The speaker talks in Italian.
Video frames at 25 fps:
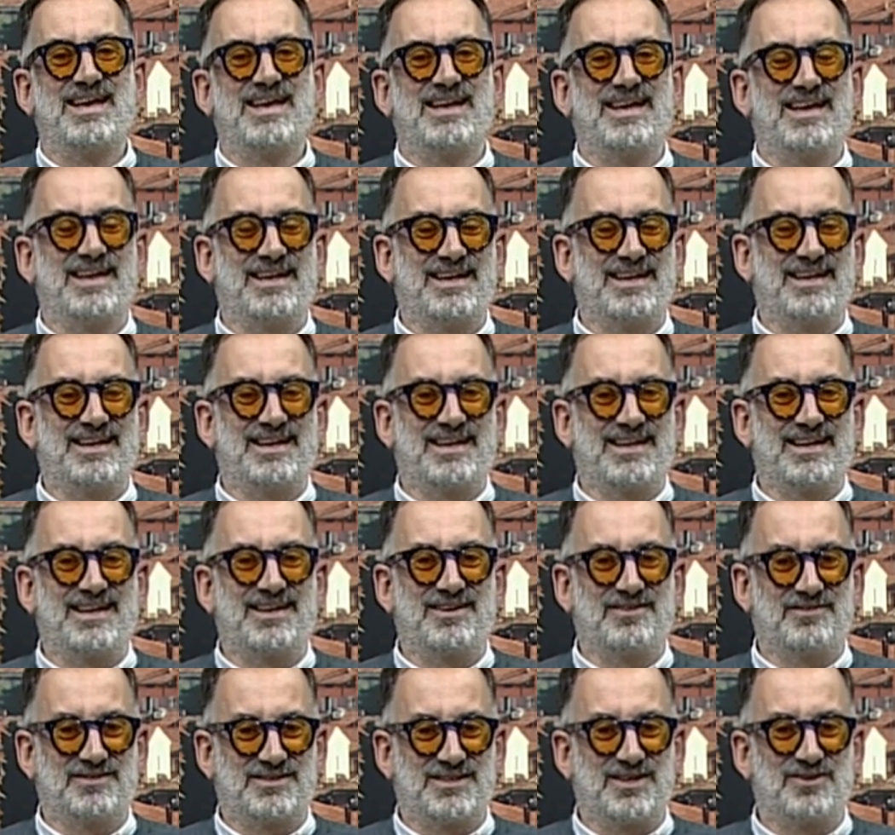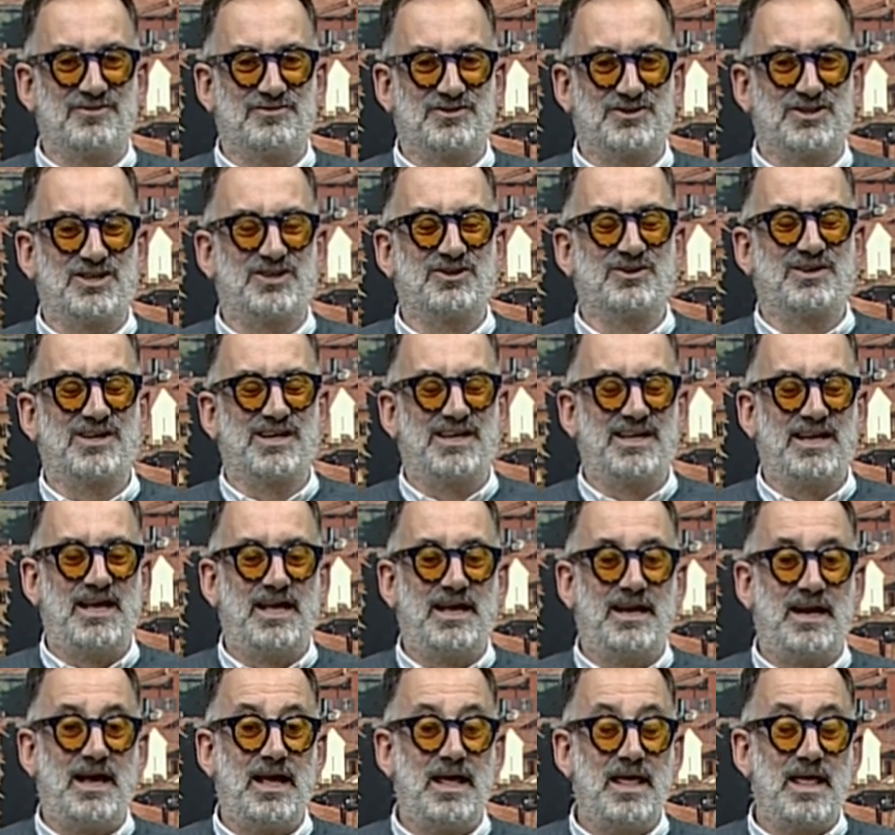eh, che stanno facendo
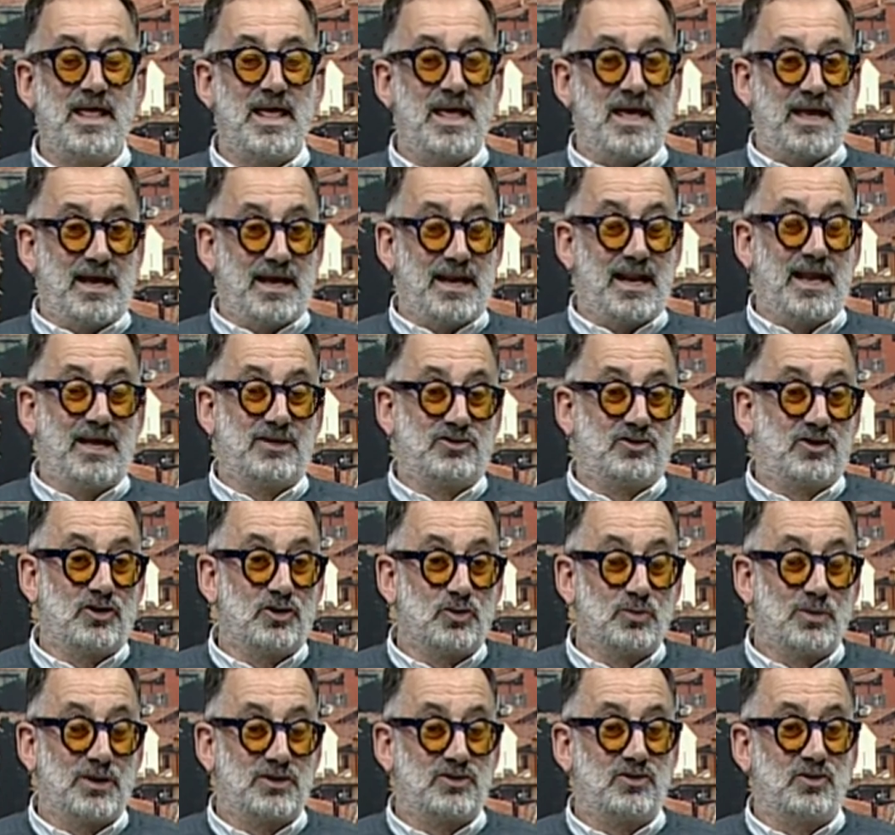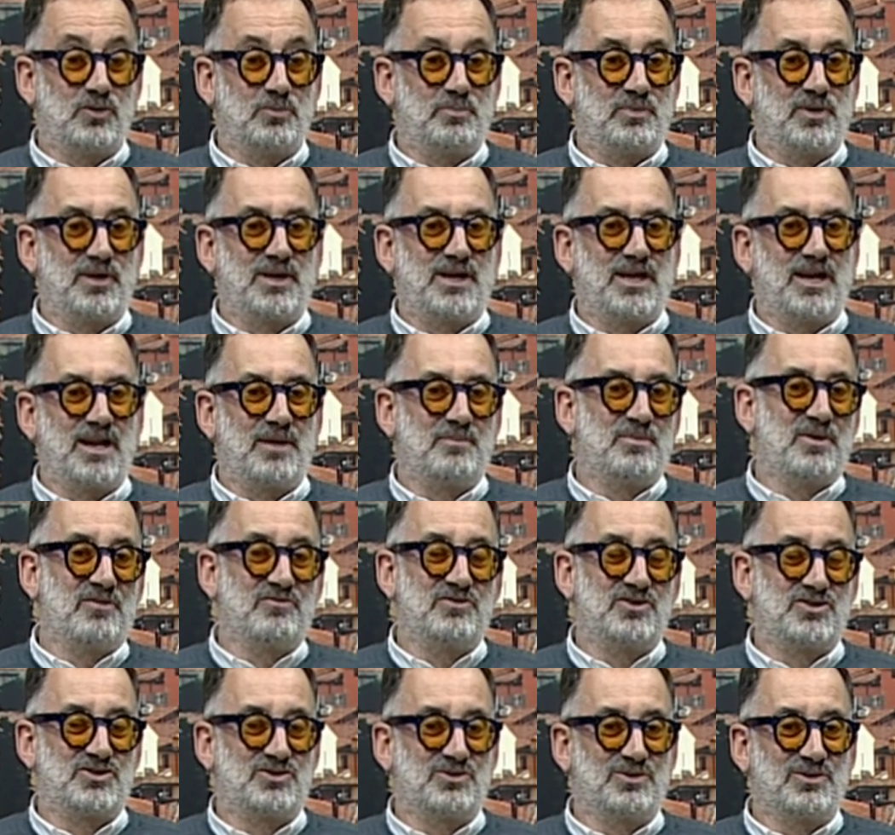carriera e l'altro il duathlon perché l'abbiamo
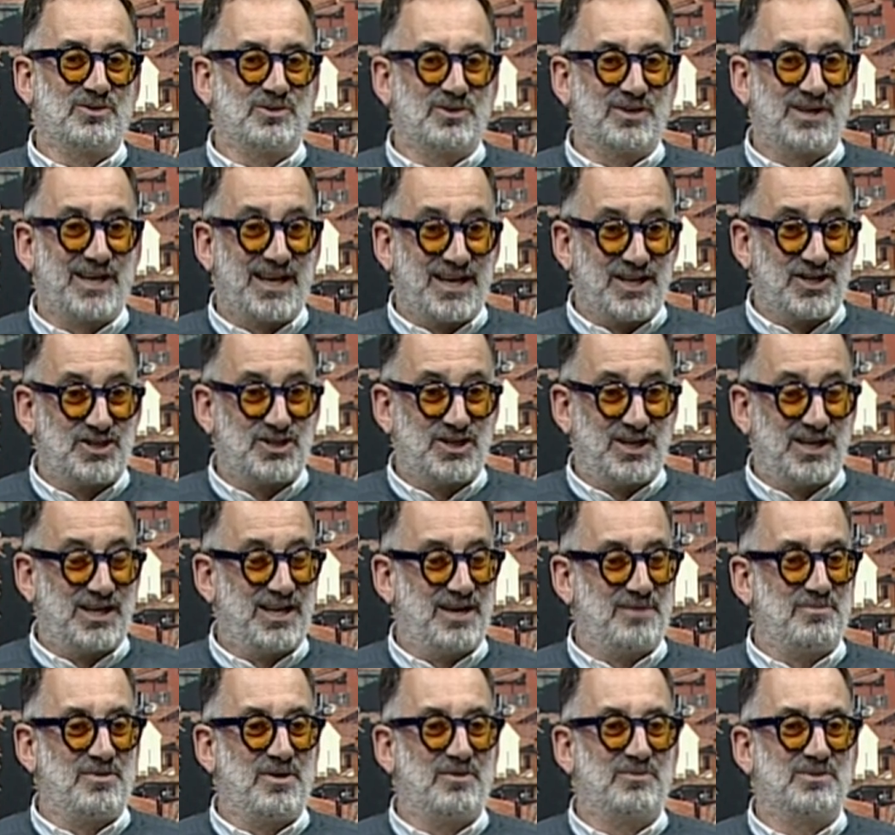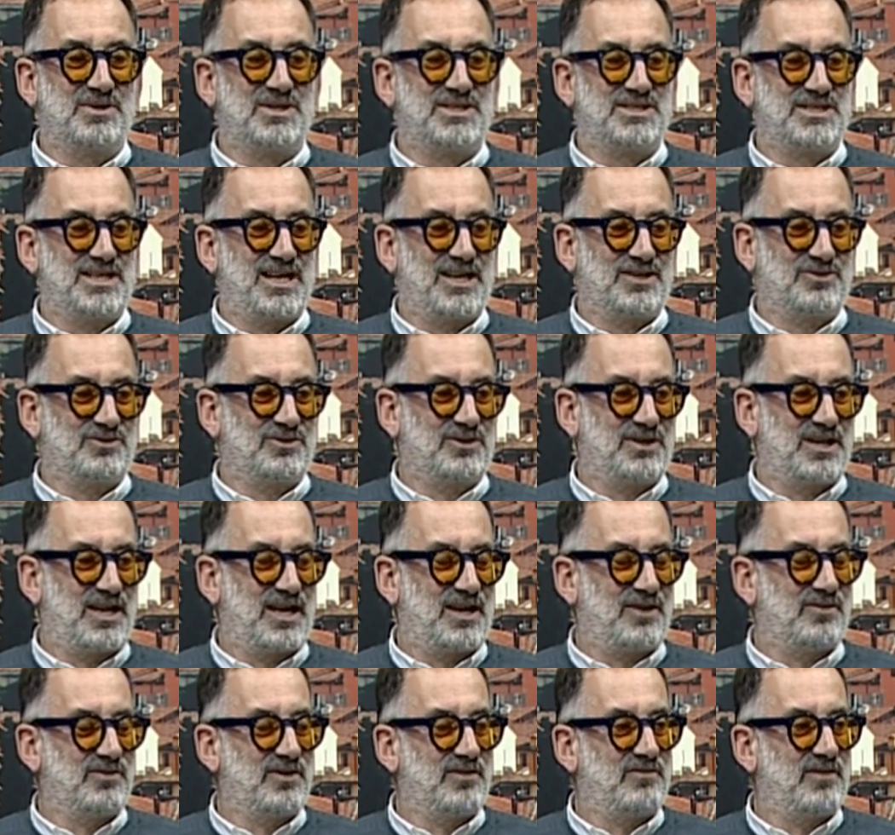visto crescere, abbiamo iniziato che
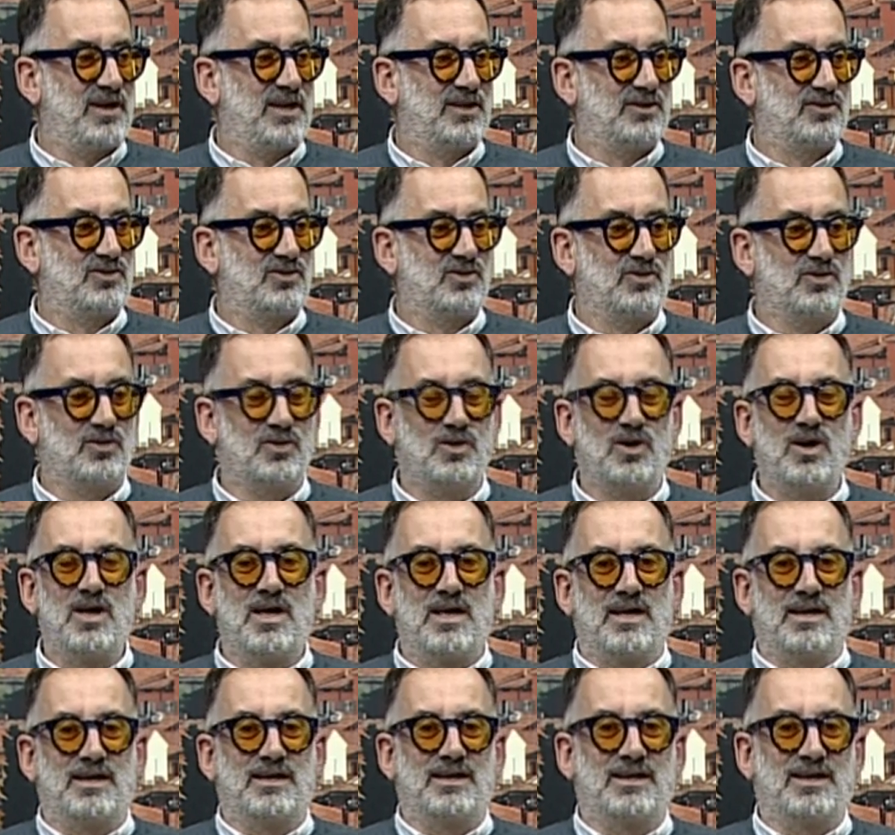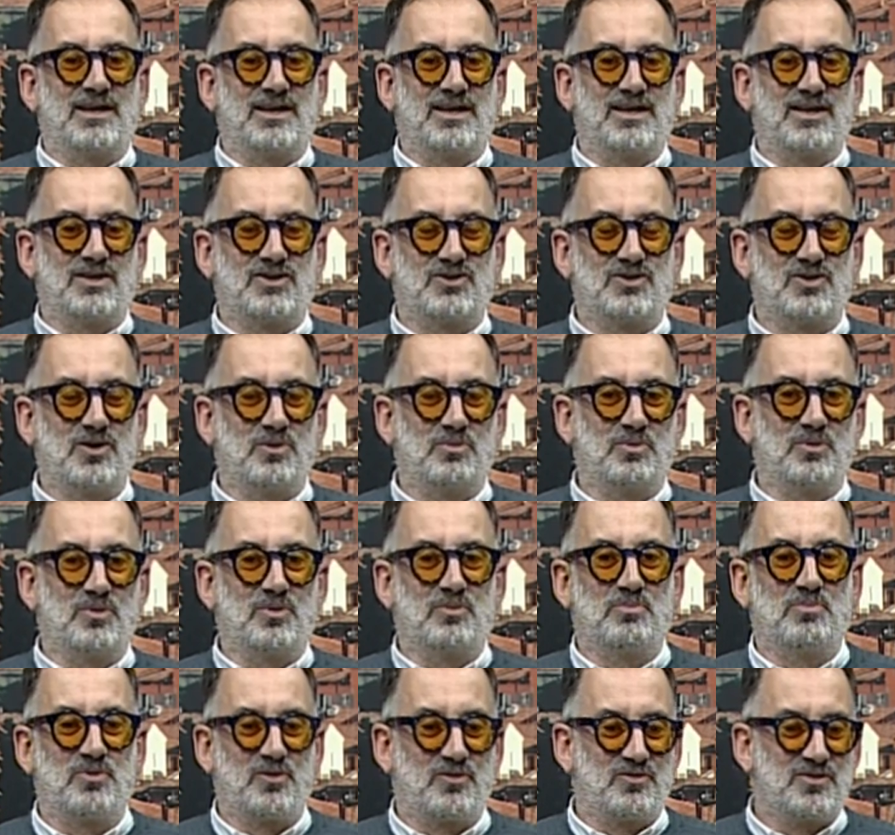era un evento eh, a
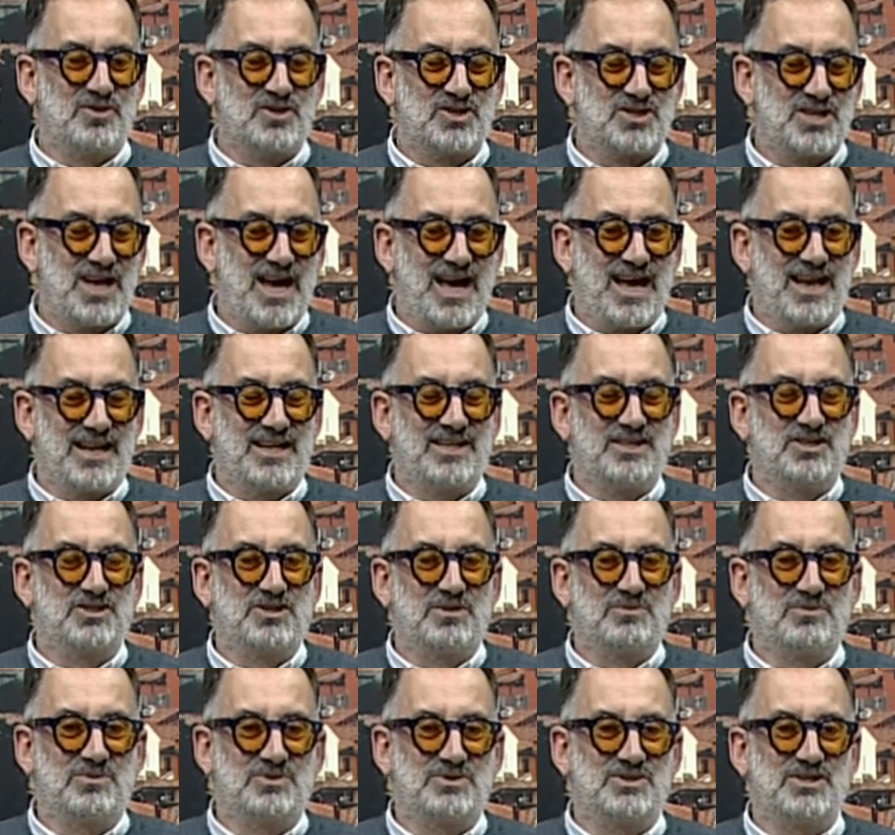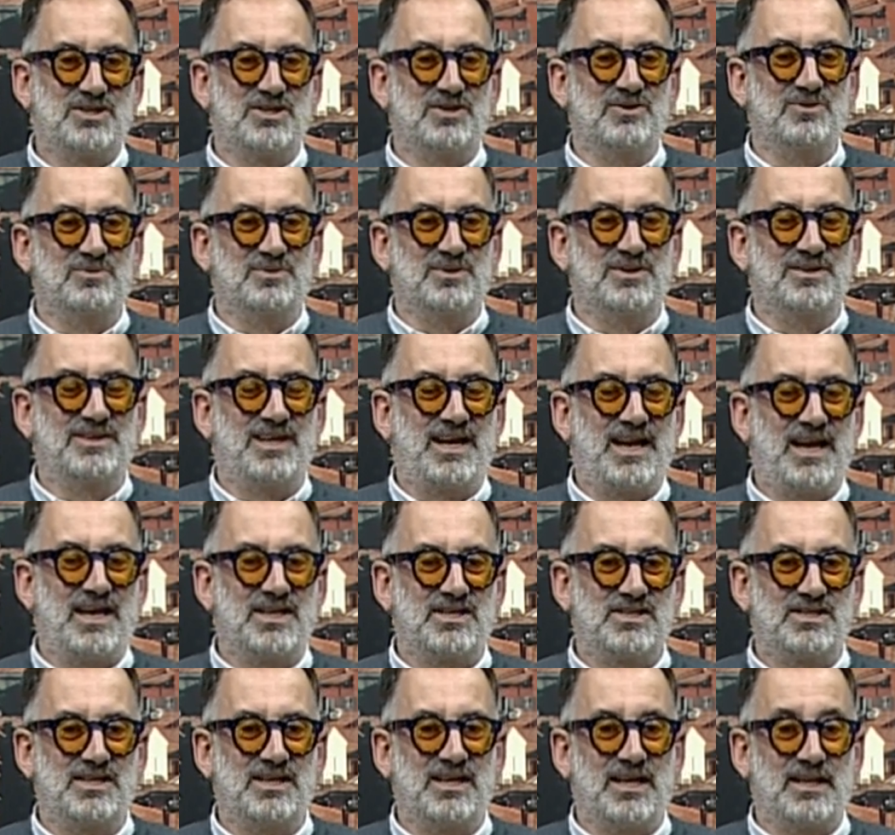scopo provinciale, diciamo così, come
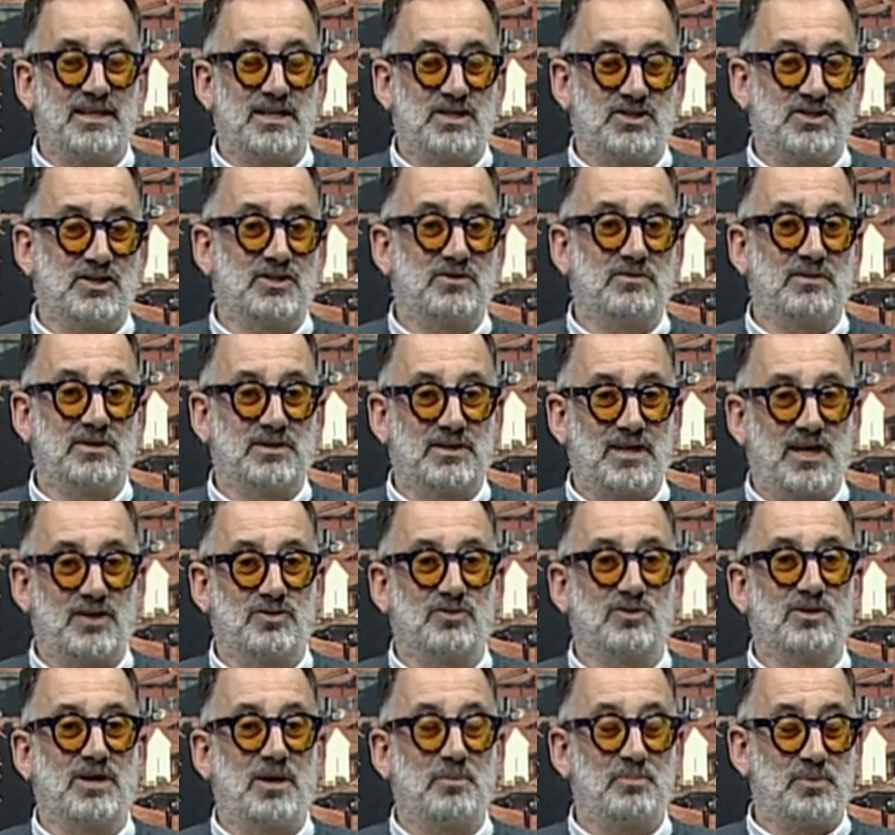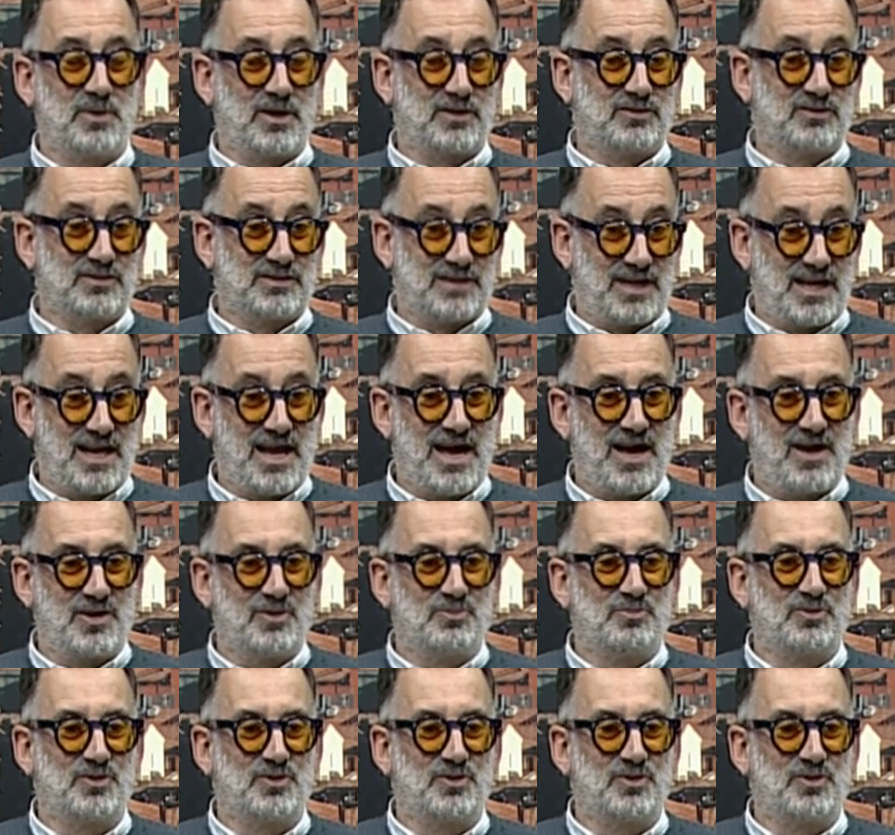interesse e adesso è diventato campionato italiano,